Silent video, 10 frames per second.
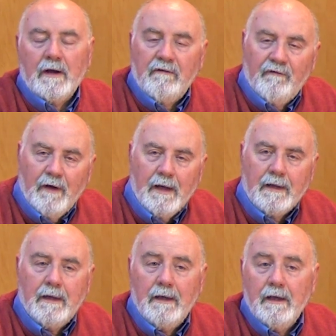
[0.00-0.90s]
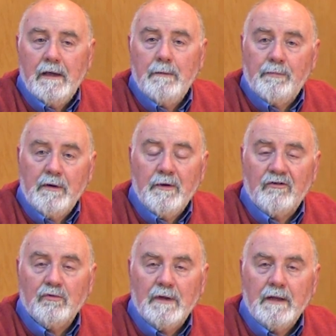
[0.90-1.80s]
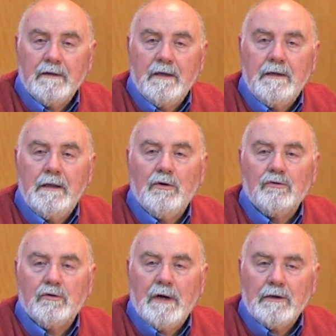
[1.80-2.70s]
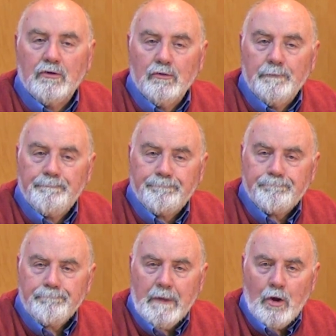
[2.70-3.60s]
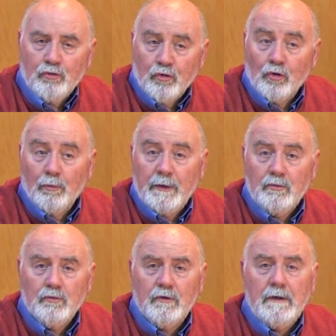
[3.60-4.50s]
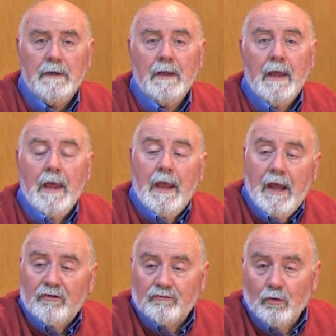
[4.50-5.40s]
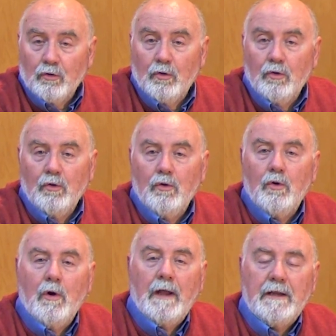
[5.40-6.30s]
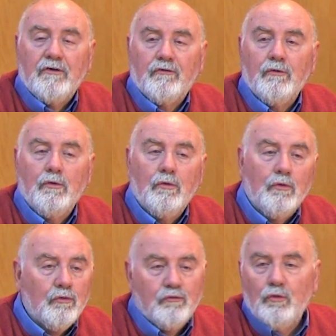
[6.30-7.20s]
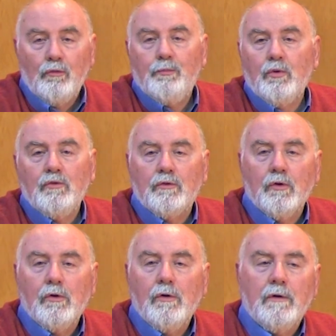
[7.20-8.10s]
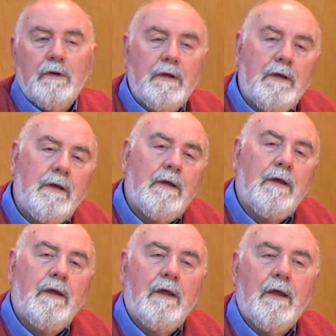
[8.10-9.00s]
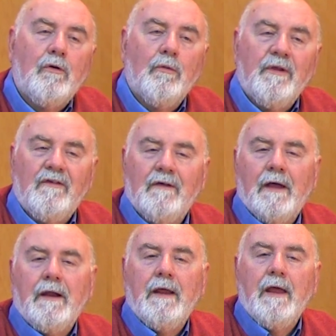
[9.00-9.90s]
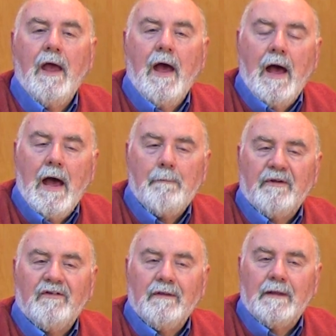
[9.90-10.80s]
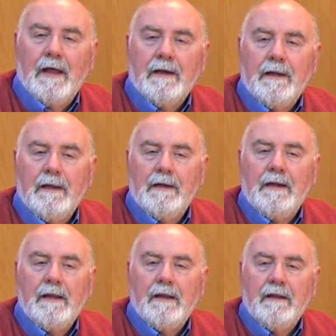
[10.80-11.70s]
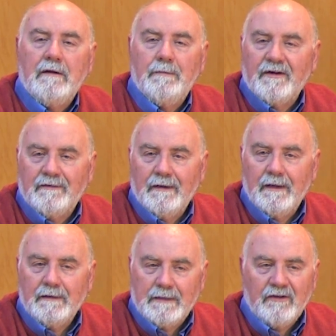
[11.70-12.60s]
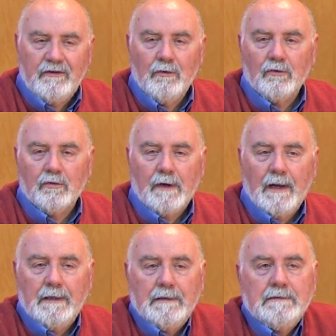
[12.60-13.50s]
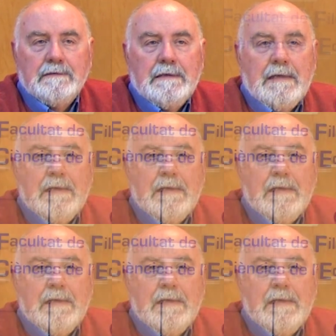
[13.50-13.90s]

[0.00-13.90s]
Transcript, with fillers: anni fa che i primi studenti di dottorato sono venuti e sono adesso sul punto di cominciare a presentare le diverse tesi dottorali. No?